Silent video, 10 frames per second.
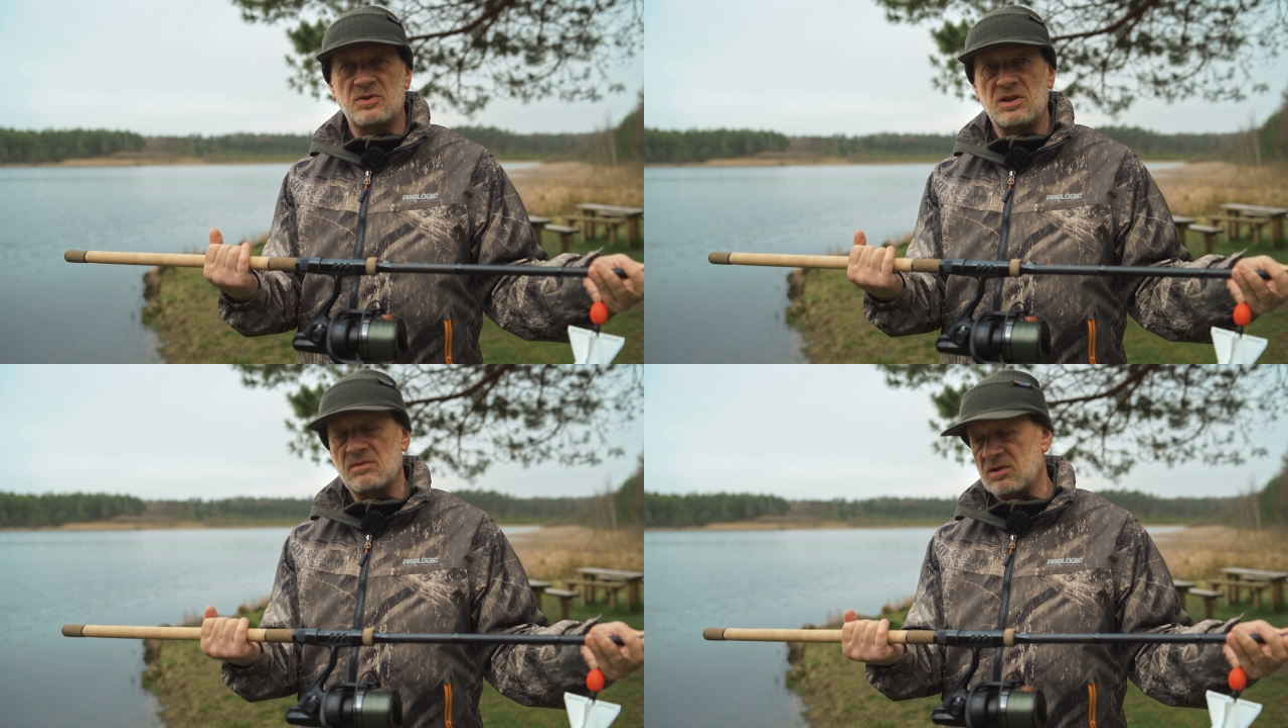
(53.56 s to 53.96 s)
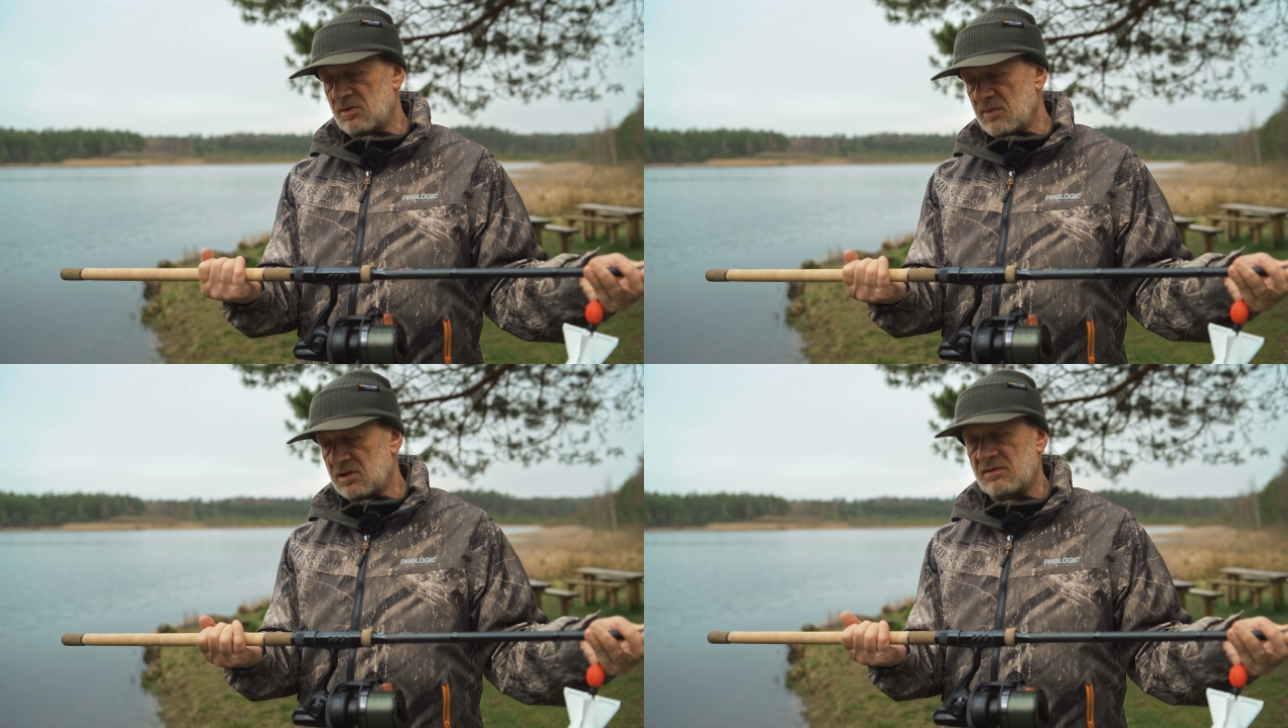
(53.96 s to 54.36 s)
przyjemnie
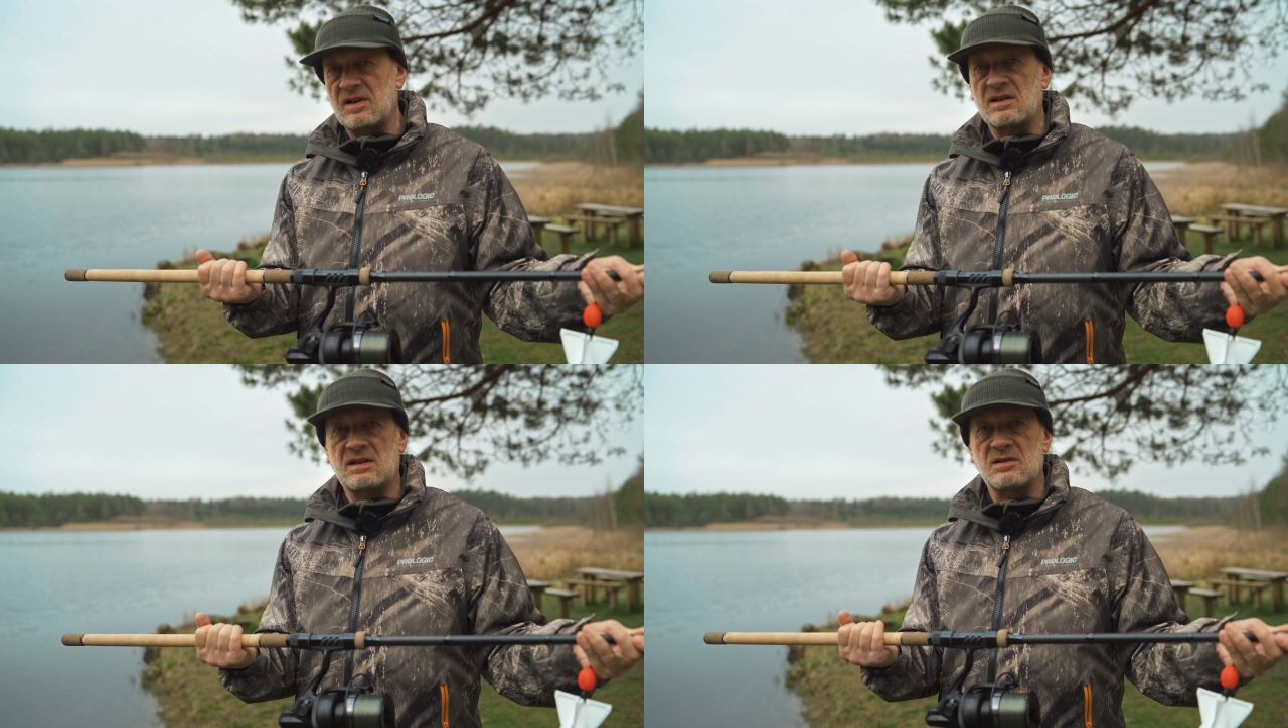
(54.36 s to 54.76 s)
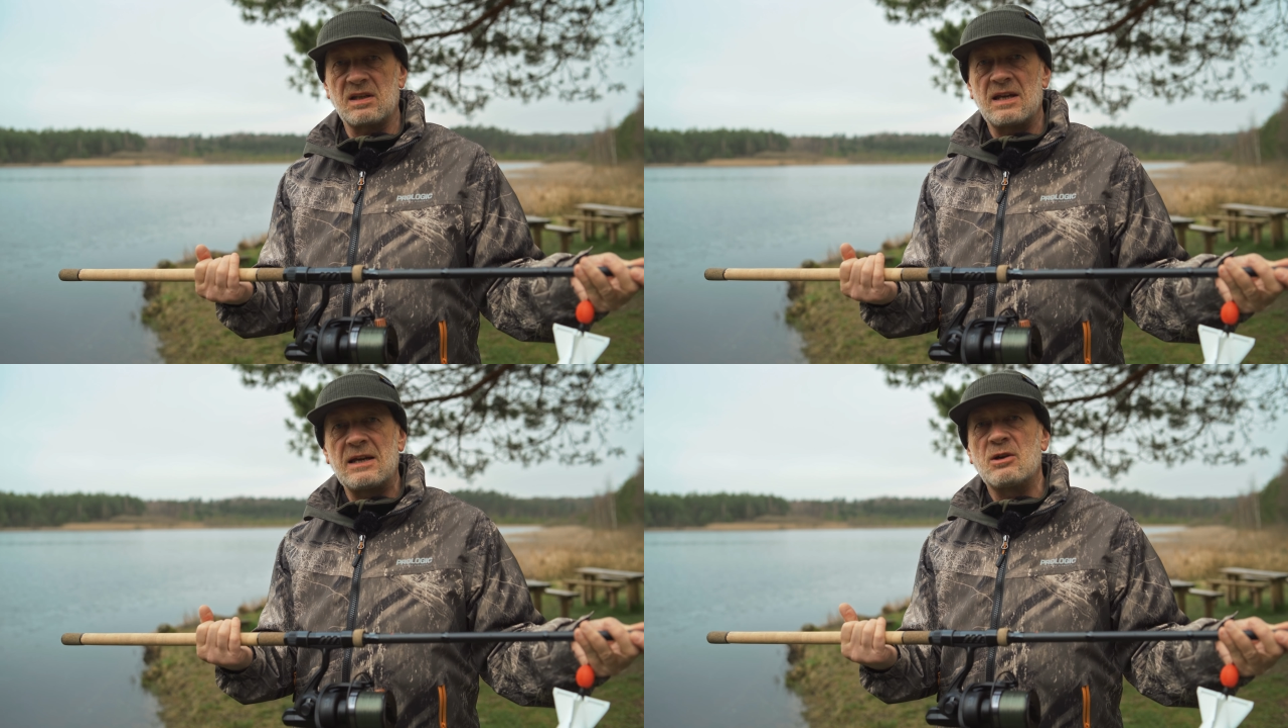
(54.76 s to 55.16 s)
trzyma się w rękach
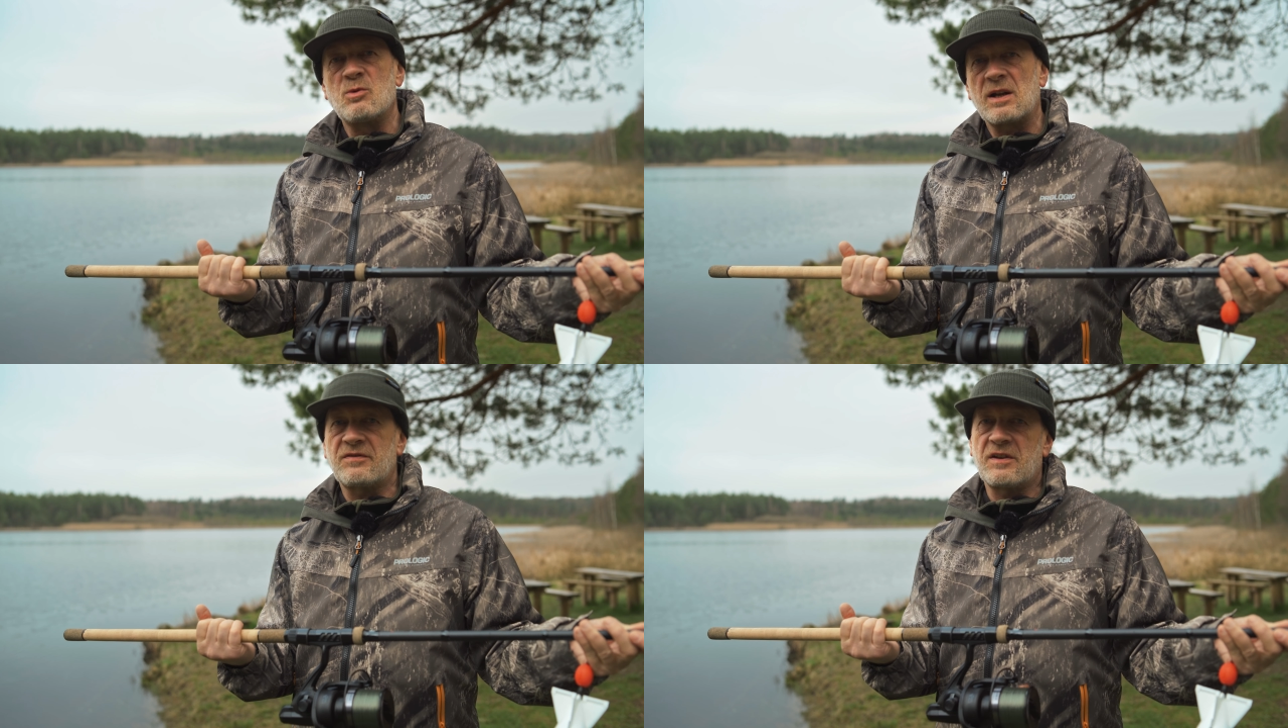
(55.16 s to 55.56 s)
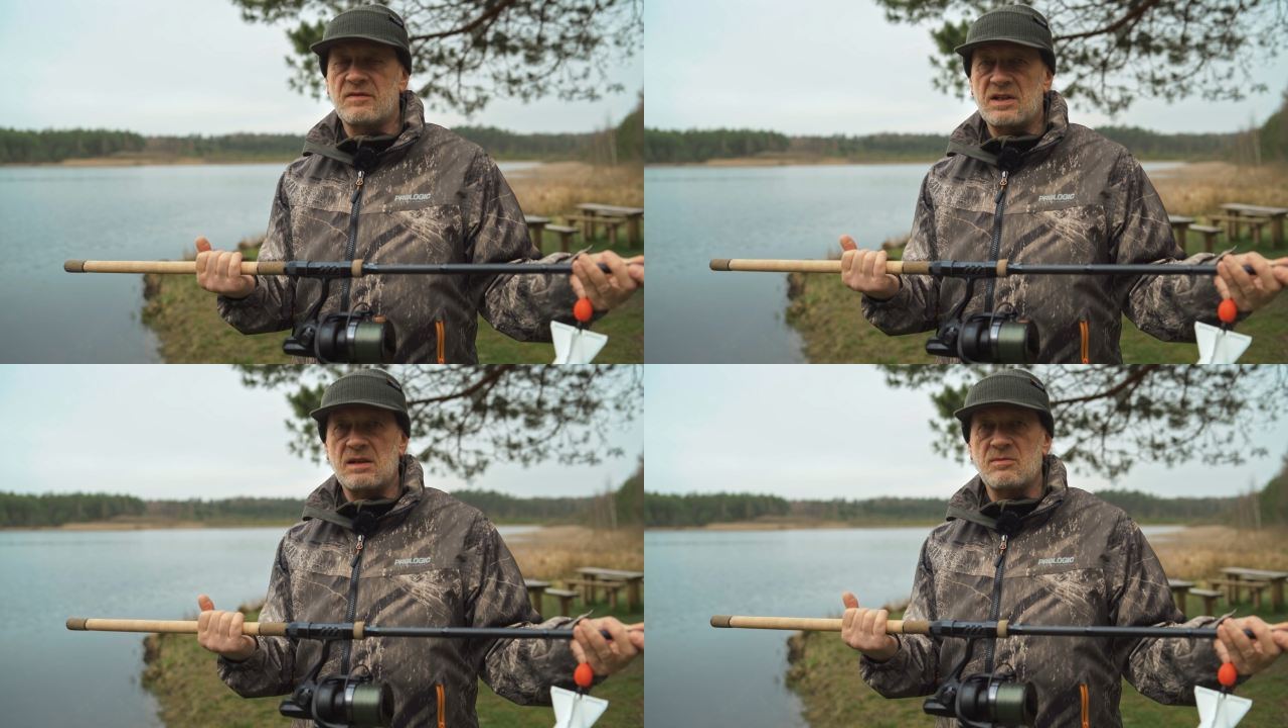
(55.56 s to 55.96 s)
i łatwiej
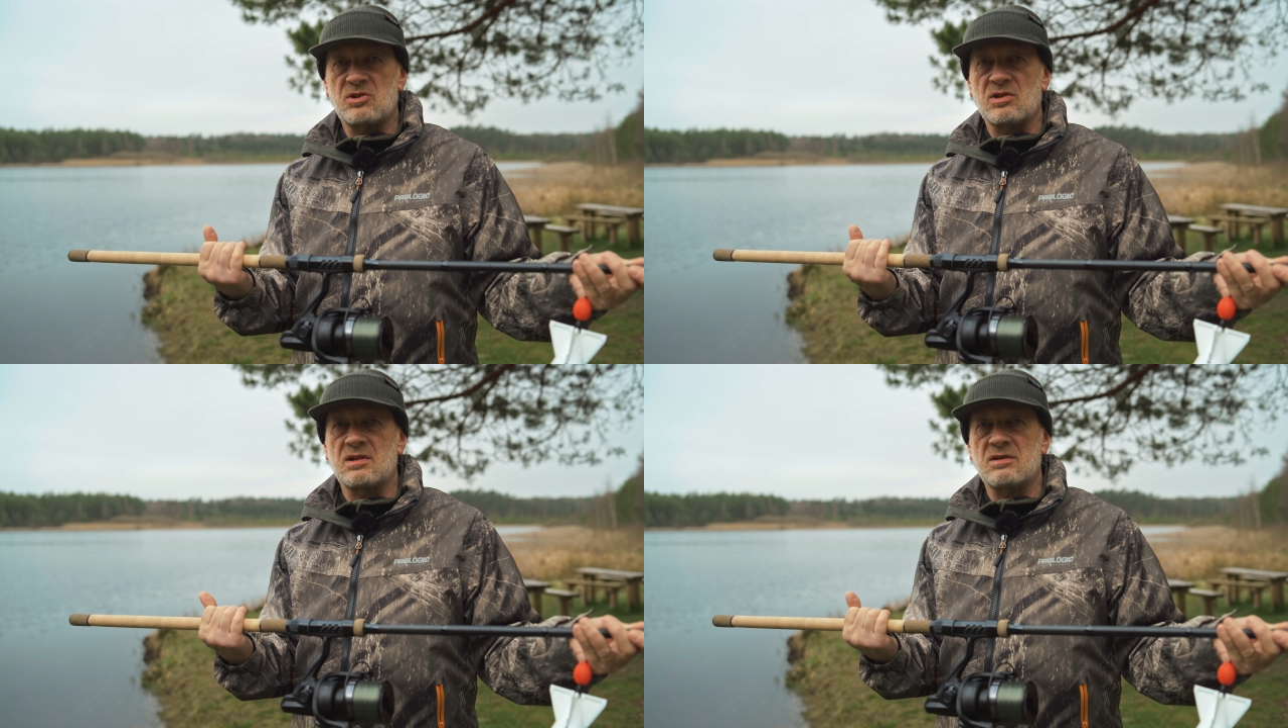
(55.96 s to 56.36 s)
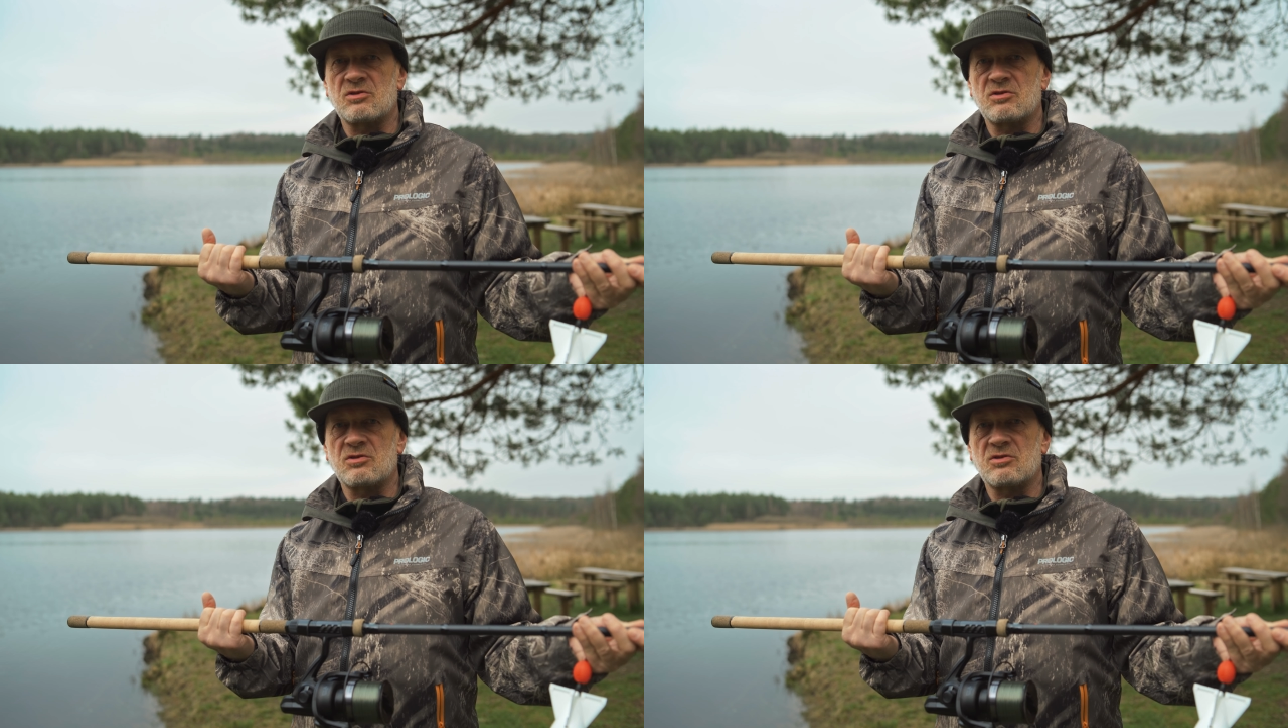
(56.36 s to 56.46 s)
wydaje mi się